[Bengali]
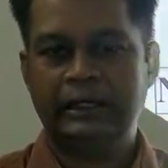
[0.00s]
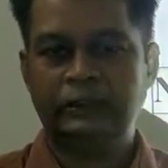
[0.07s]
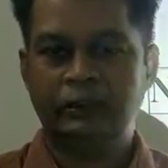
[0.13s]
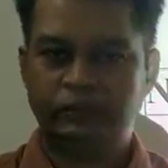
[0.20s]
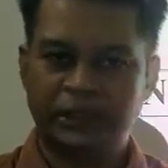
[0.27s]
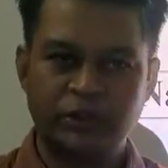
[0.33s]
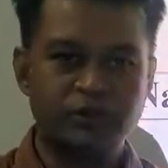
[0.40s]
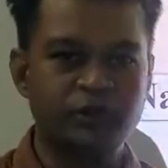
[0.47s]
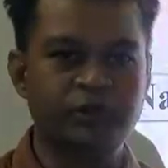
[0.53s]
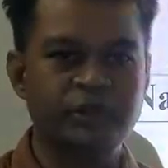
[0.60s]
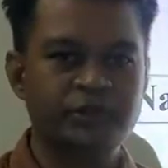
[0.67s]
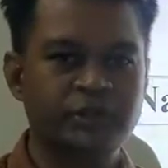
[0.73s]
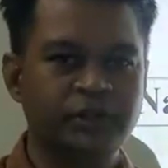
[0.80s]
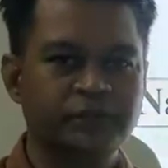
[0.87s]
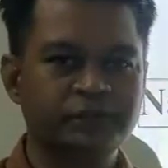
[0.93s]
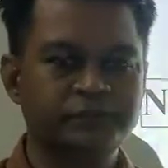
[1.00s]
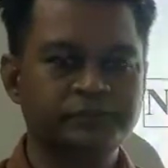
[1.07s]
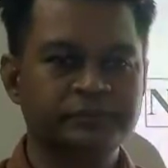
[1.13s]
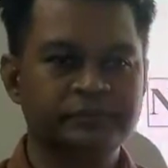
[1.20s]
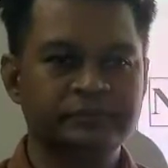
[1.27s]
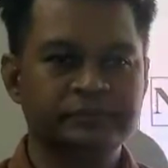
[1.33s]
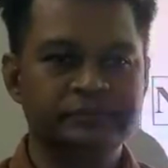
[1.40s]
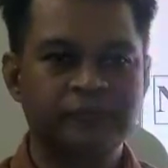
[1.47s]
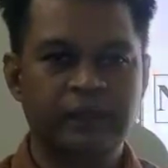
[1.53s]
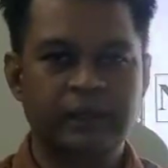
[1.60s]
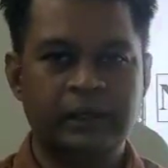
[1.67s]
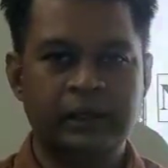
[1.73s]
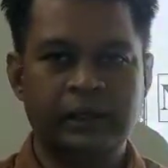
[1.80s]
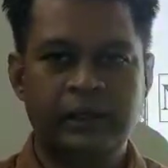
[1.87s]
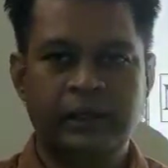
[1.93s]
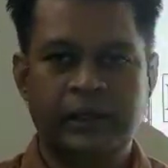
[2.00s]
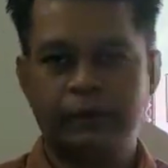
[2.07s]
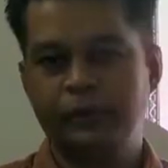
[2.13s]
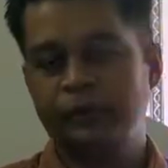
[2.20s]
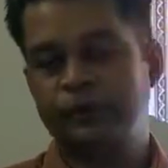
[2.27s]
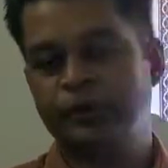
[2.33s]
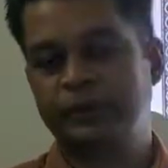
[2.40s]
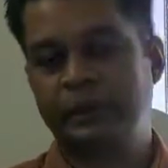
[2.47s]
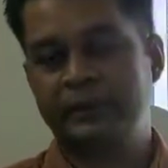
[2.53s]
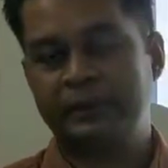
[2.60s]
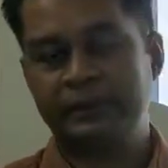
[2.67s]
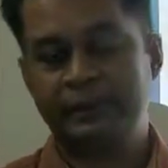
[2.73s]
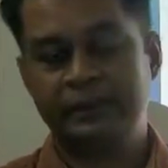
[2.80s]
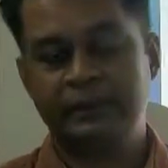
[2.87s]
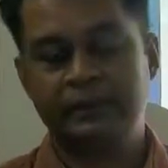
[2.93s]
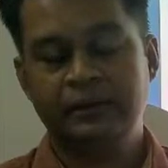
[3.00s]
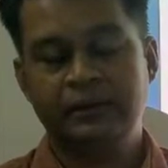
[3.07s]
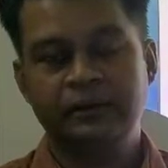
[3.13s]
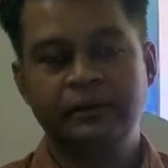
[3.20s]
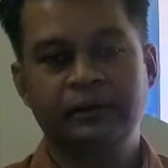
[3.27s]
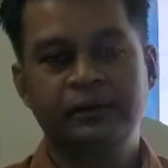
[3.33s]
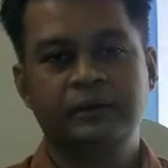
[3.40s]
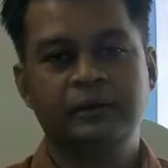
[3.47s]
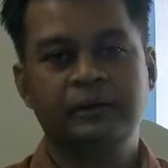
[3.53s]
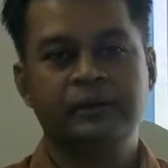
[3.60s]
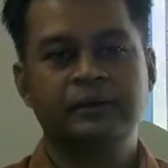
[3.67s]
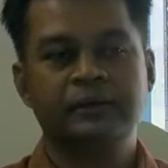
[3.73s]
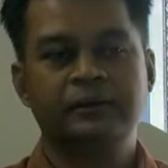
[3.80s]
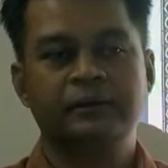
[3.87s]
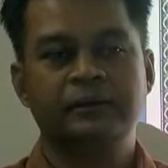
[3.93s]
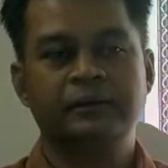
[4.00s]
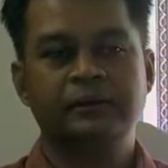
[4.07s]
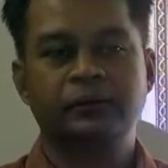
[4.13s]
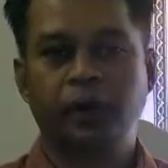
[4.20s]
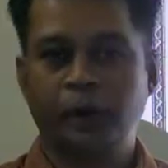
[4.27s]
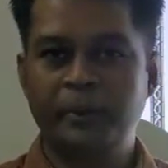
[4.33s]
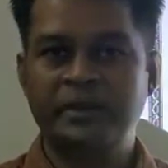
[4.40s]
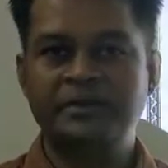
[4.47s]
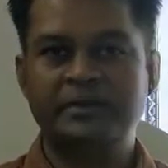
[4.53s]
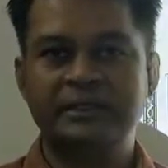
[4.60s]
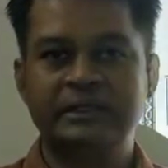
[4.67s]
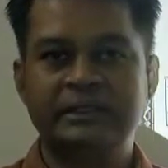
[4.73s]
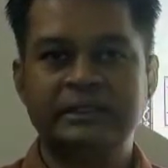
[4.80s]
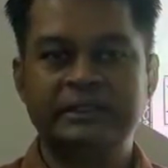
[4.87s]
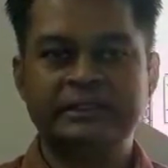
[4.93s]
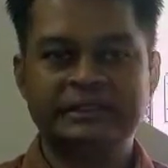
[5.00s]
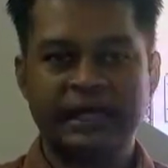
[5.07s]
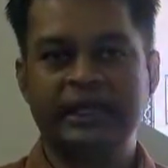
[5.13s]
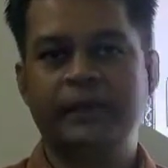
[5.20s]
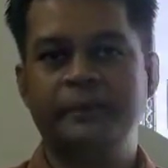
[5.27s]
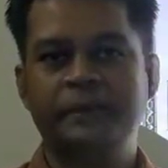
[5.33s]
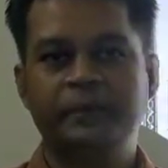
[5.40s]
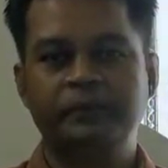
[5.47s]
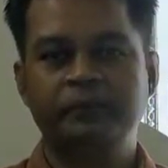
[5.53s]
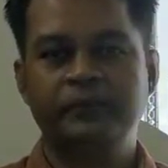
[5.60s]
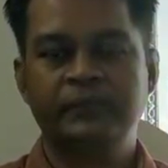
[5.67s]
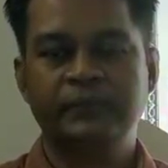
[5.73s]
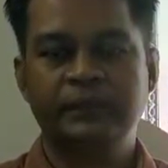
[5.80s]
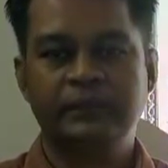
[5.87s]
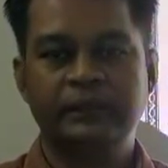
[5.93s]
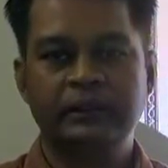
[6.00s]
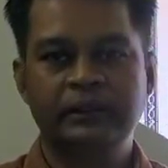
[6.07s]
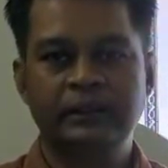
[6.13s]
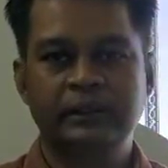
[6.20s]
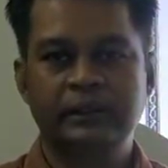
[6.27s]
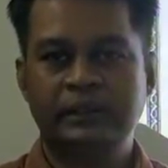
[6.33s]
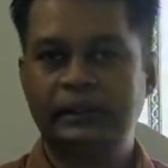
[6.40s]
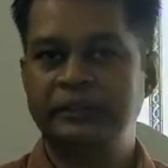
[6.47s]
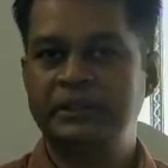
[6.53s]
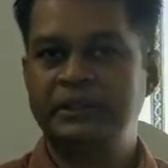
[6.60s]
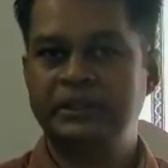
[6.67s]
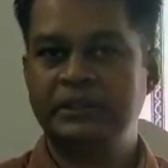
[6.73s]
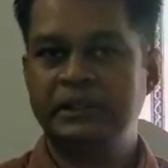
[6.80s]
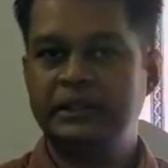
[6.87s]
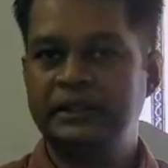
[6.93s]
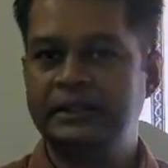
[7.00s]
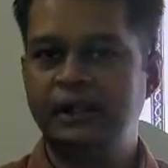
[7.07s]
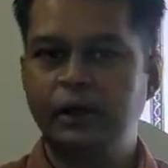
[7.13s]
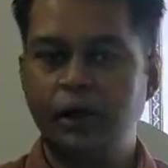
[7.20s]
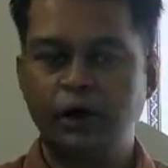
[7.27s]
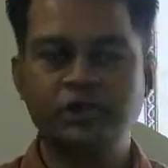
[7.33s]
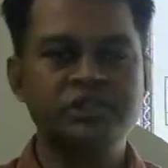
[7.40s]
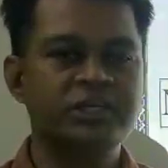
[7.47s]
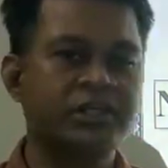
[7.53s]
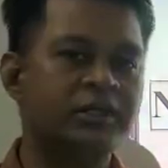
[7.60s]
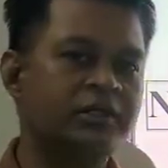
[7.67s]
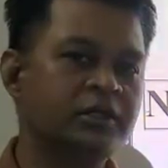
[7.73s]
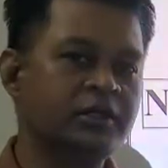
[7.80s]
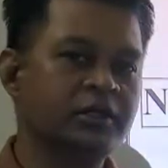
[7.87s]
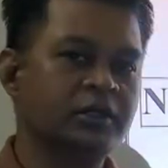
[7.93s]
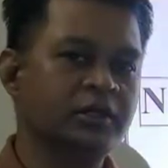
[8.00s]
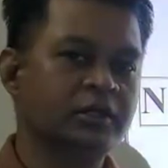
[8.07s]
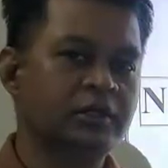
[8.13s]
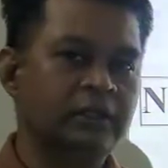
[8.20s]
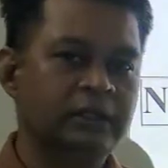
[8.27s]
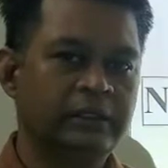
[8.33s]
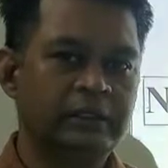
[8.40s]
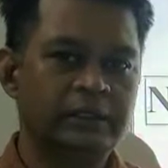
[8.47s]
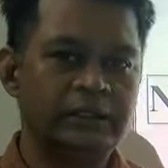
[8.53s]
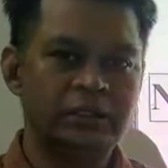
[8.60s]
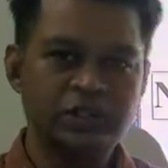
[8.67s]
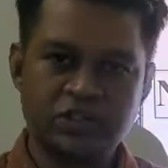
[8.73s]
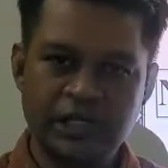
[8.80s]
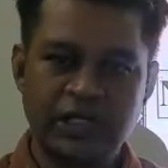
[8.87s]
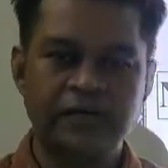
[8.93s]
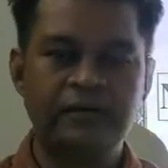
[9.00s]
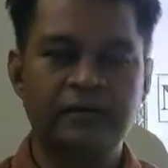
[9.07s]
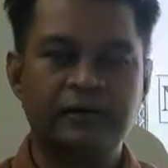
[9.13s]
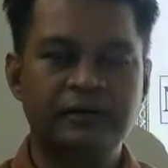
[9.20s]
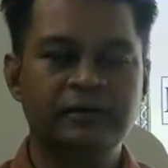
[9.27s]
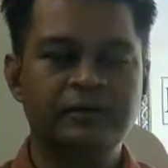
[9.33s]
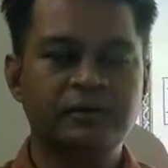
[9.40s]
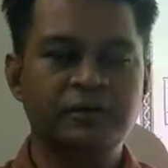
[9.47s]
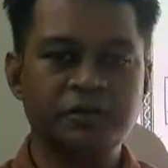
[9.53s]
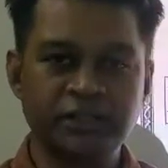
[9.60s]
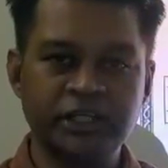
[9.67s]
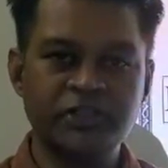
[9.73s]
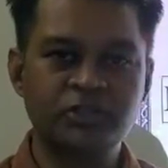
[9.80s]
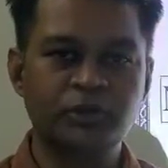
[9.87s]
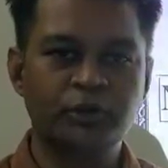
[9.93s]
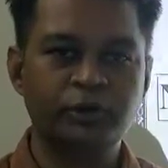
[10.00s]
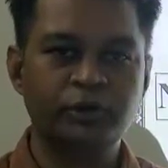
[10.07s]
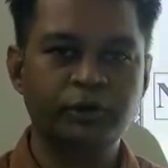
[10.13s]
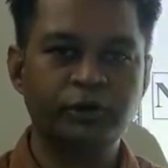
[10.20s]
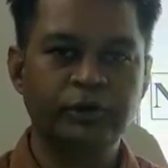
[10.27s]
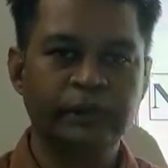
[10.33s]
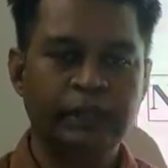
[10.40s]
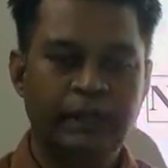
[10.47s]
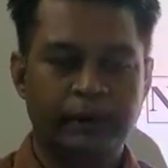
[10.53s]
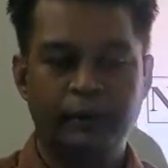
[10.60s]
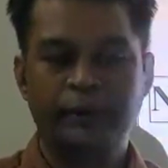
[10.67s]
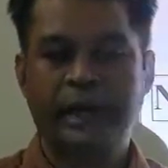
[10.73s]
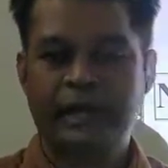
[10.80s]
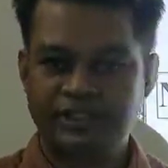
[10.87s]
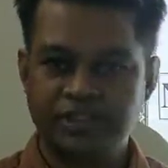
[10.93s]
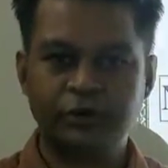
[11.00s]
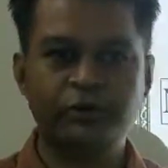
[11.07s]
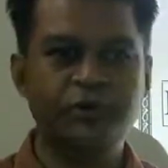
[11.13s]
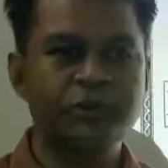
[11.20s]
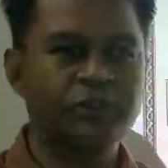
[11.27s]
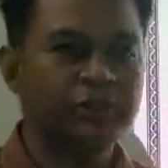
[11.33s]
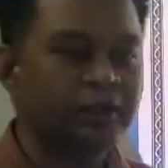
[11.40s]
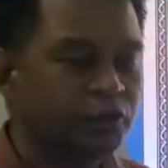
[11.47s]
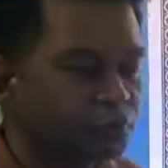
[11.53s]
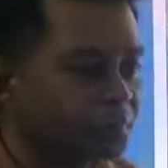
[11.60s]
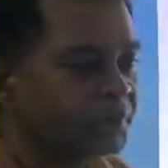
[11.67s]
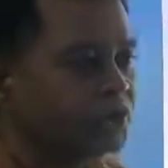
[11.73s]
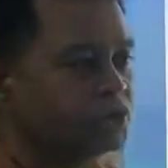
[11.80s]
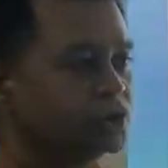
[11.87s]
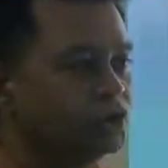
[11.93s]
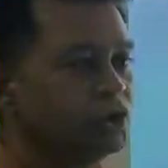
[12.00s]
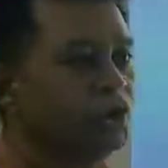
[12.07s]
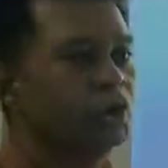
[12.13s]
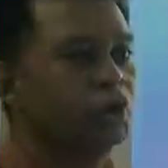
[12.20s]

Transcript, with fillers: তোমরা শুনেছ এবং তোমরা আমাকে কমেন্টে জানাবে এটা আমি তিনটা অংশে ইনশাল্লাহ শেষ করব এবং আশা করি এটা তোমাদের জন্য